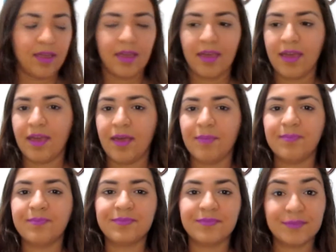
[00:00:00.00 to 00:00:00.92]
É,
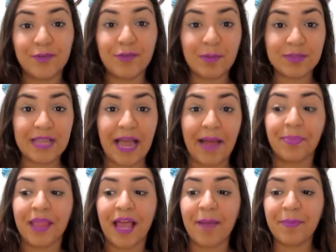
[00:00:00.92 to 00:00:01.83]
então vamos lá.
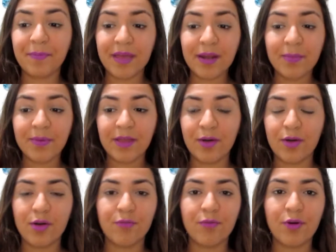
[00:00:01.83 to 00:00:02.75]
A primeira,
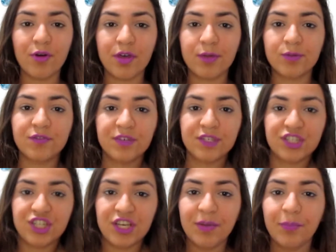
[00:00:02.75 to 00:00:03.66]
eu, eu vou, eu
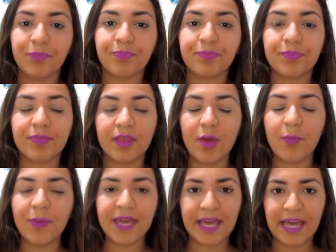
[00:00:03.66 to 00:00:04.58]
dividi,
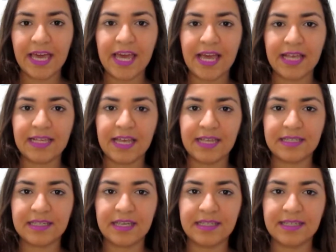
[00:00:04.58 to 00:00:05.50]
eu peguei
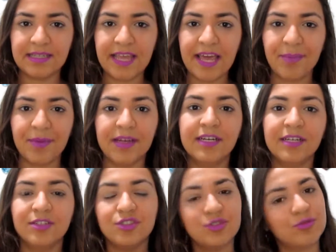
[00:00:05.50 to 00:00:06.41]
esse, tema
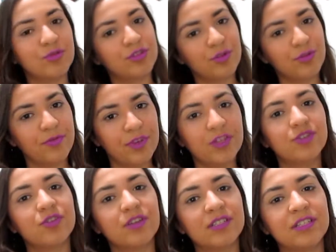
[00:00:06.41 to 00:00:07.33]
de um outro
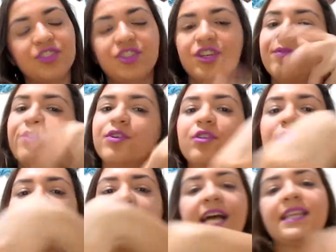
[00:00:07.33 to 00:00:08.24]
vídeo que eu assisti que eu vou
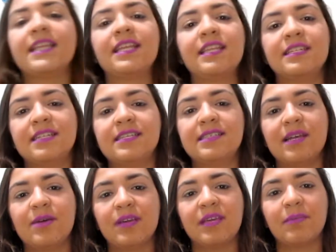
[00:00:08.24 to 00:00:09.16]
colocar na
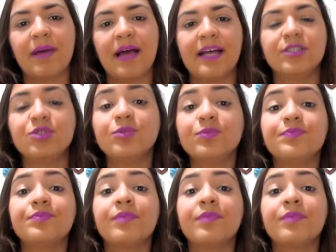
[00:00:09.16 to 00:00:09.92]
descrição aqui embaixo.